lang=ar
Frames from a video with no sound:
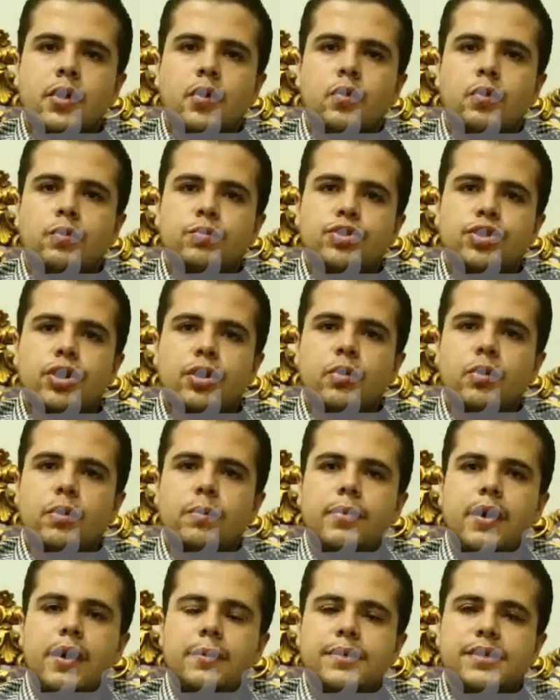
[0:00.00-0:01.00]
ومش هنقول
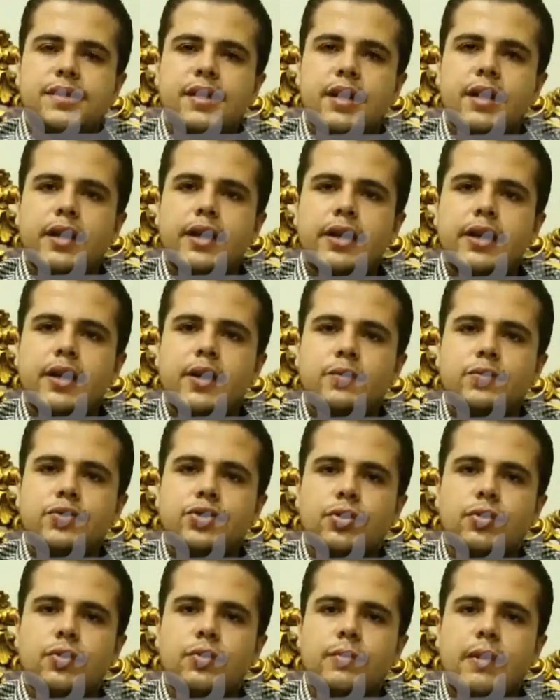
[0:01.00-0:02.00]
بقى ميزانية ومش
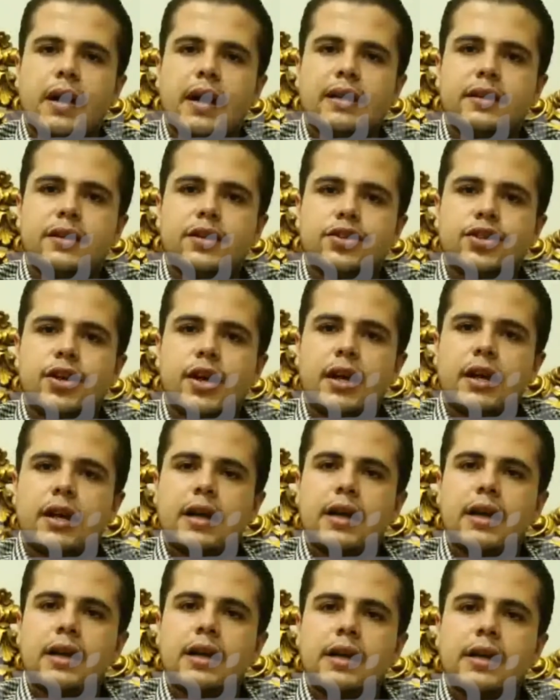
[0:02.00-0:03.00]
هنقول محدش
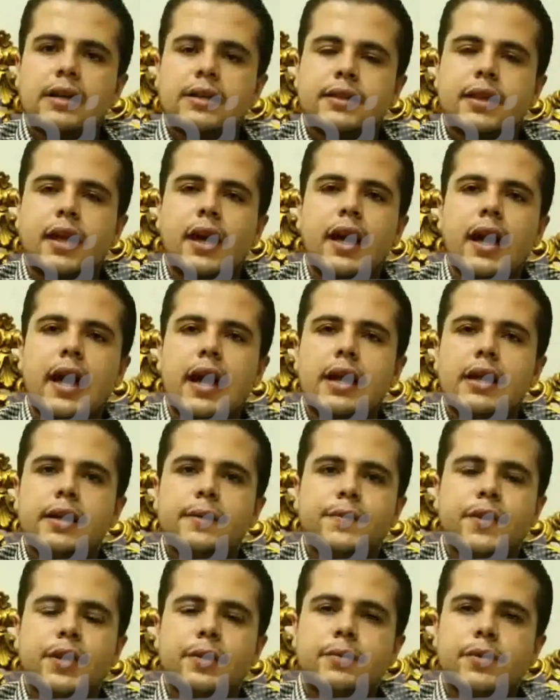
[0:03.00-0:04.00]
جالها ده جهل
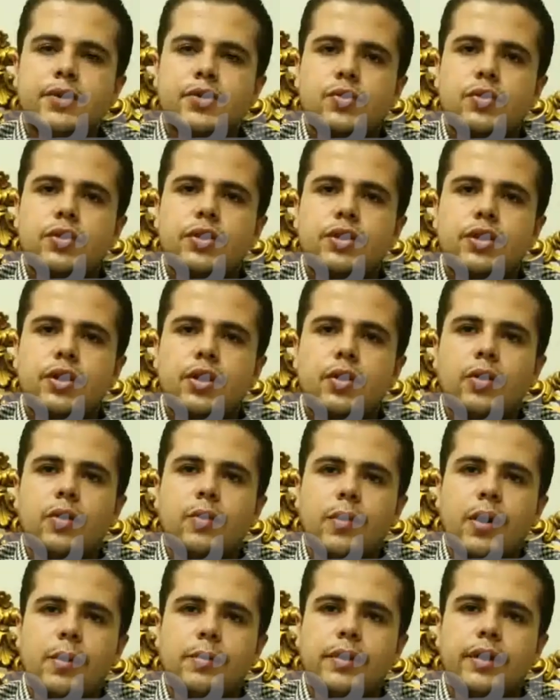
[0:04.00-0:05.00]
من المسؤولين اللي جم
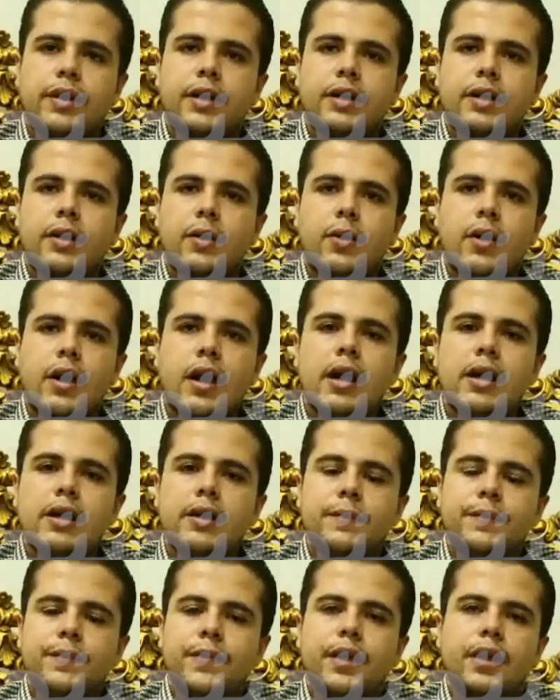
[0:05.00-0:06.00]
قبل كده وجهل
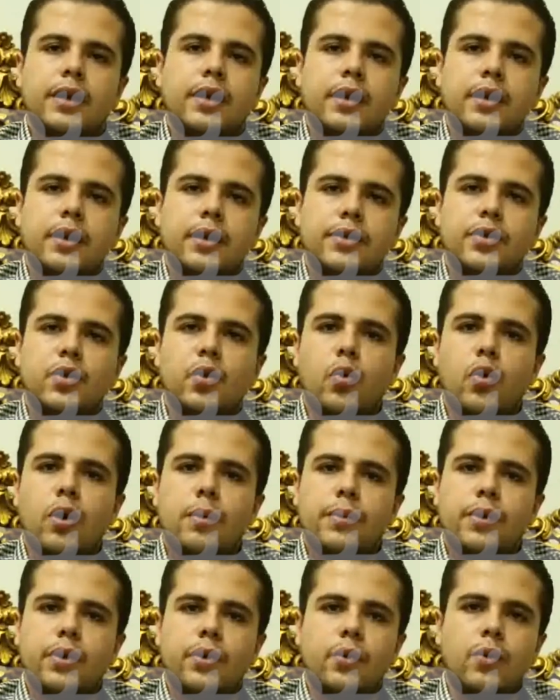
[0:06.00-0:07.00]
من النواب
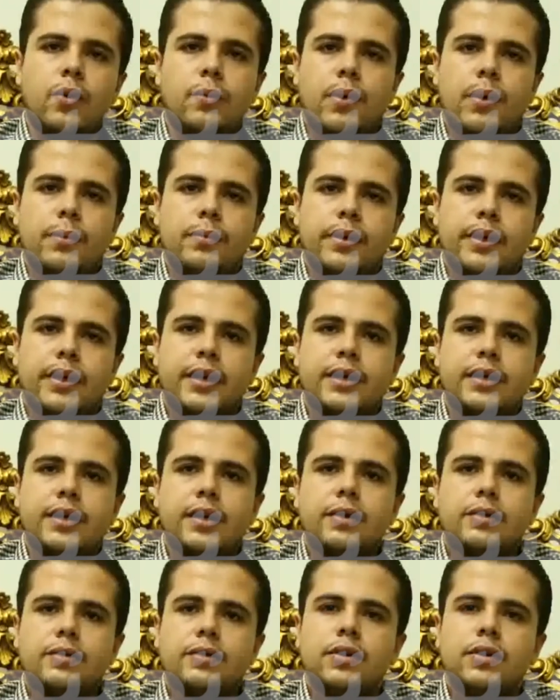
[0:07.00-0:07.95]
اللي جم قبل كده